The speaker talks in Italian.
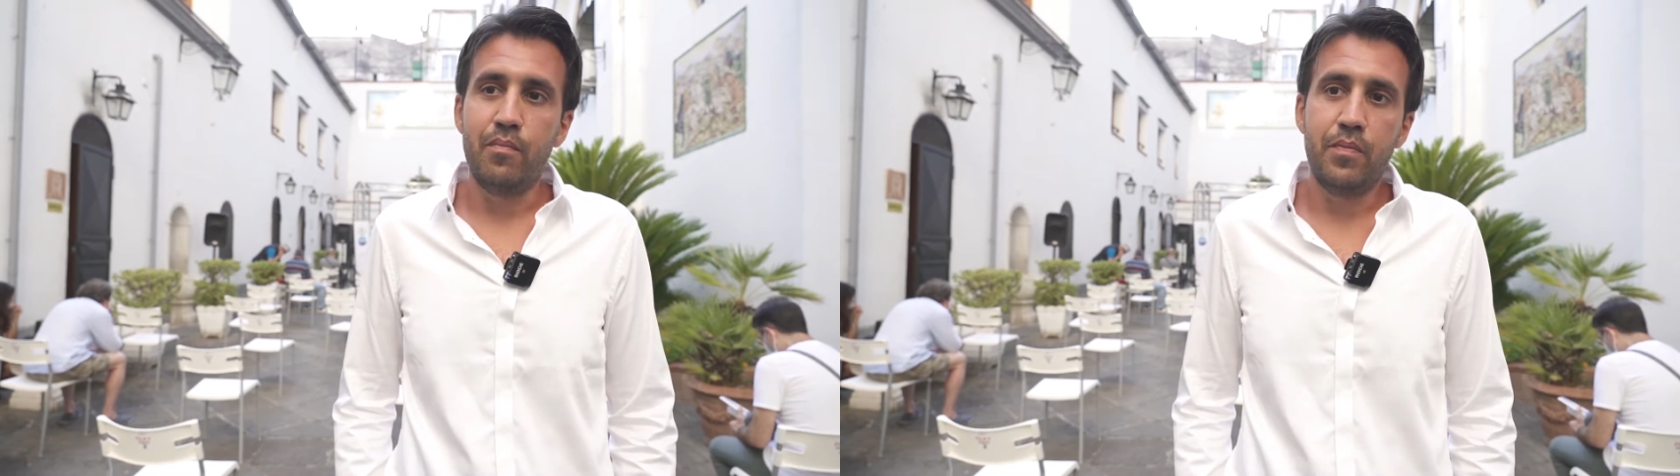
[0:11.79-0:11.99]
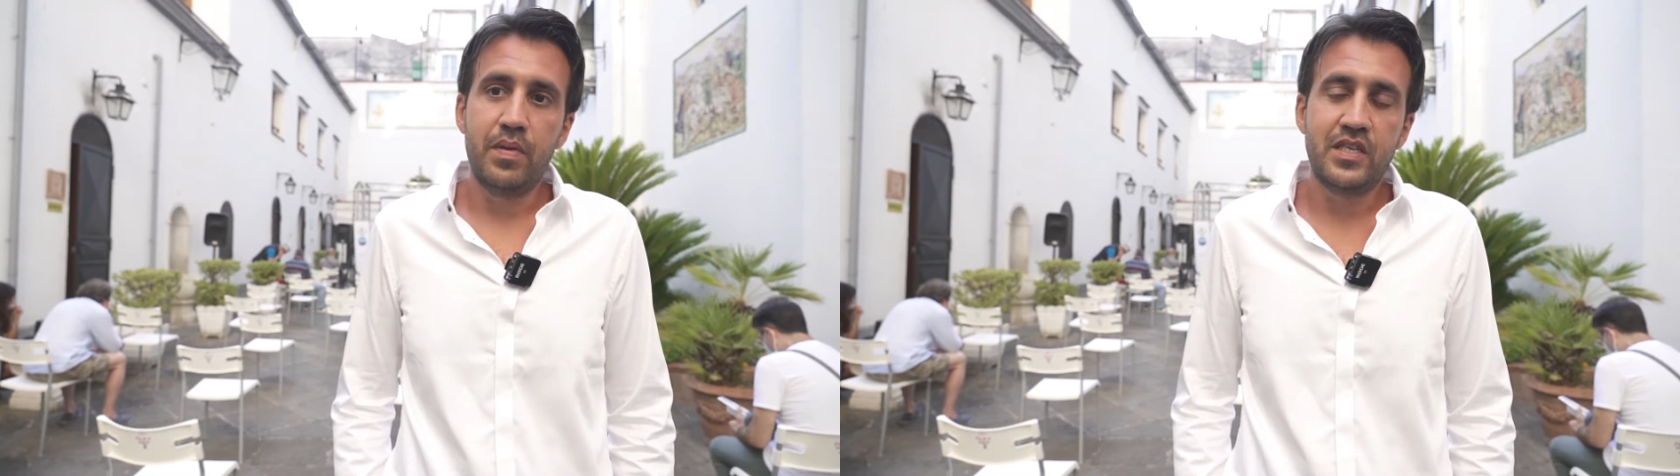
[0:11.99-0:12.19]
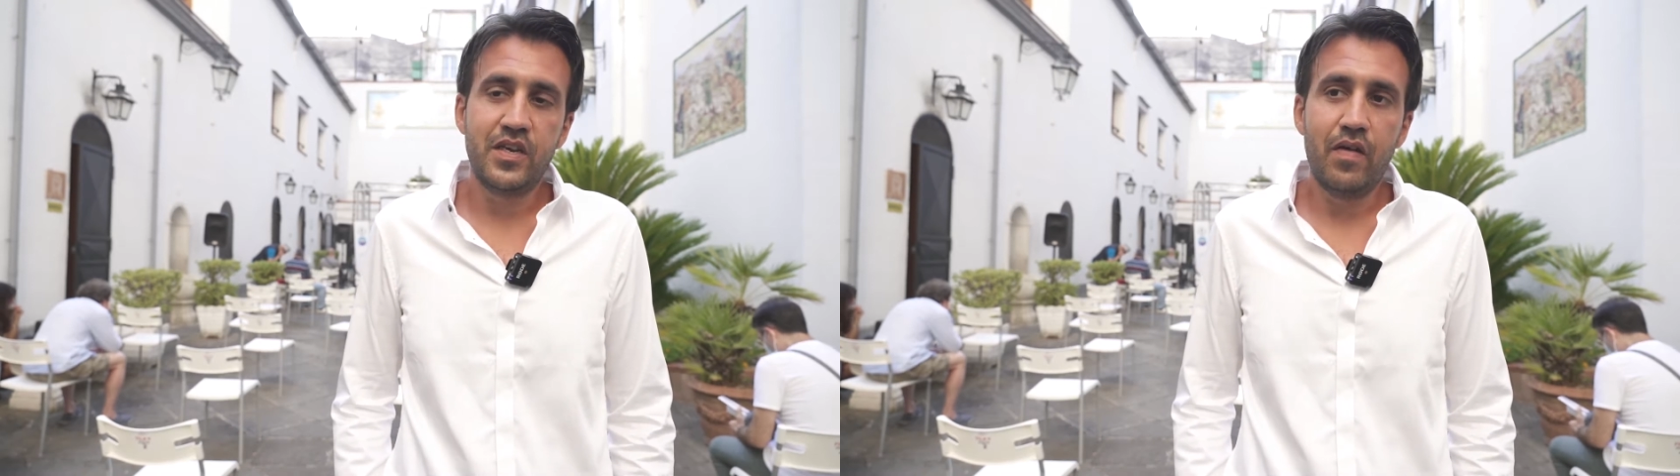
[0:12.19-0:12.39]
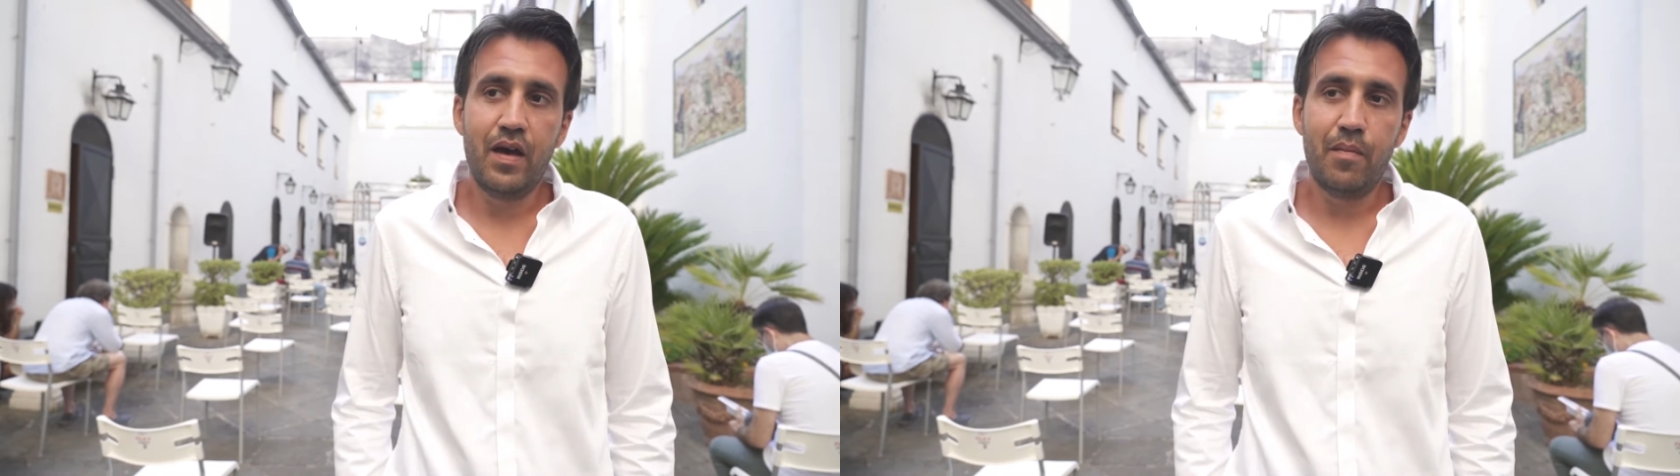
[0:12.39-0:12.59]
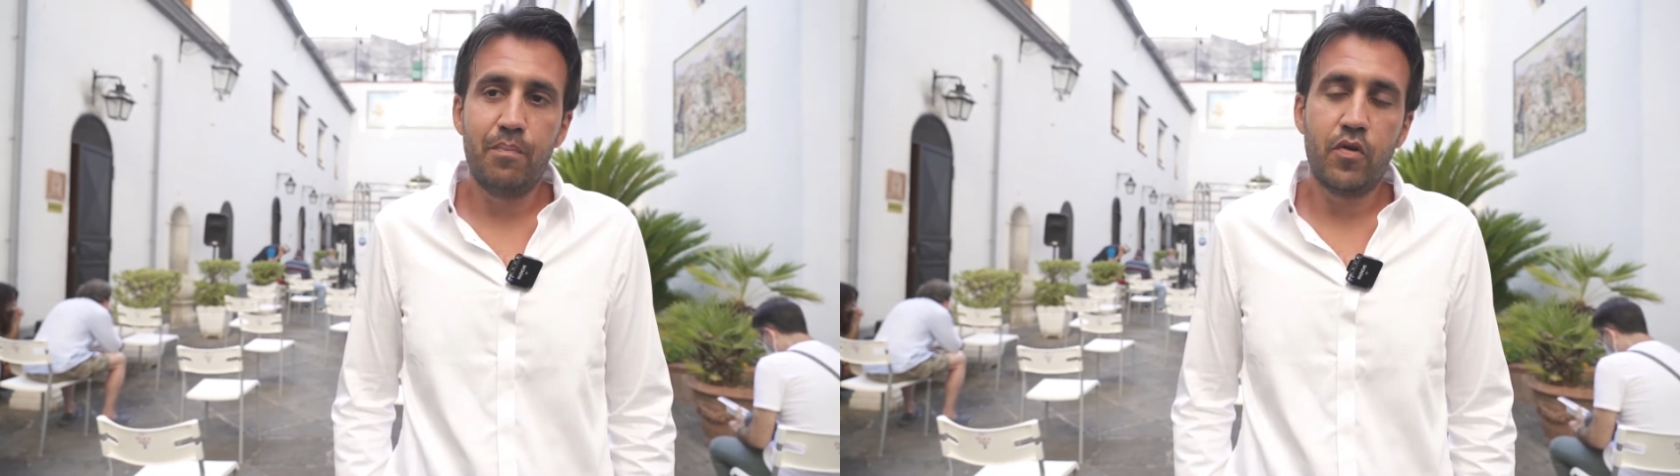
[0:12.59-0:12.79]
mi
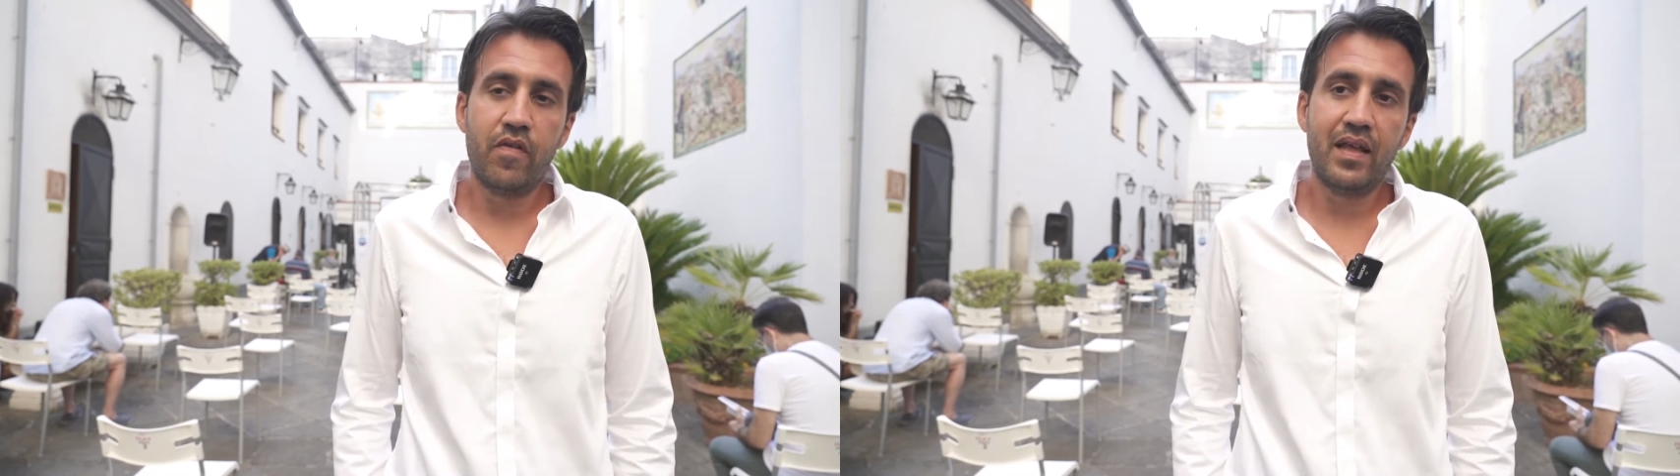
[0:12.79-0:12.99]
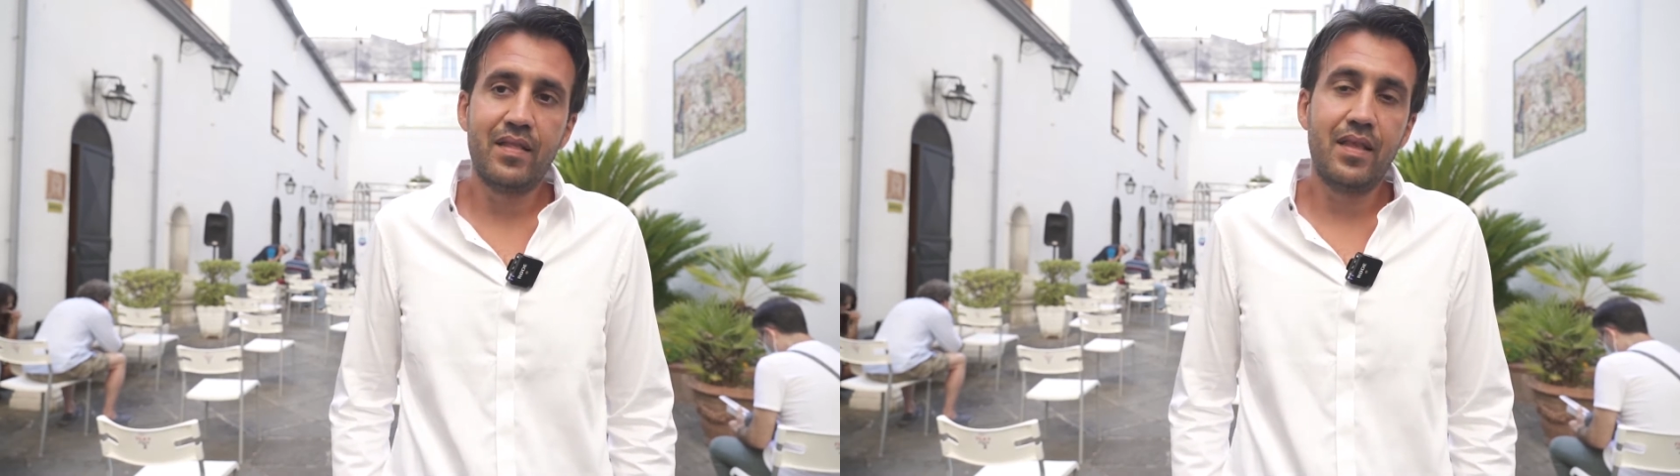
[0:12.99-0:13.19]
piaceva provare ad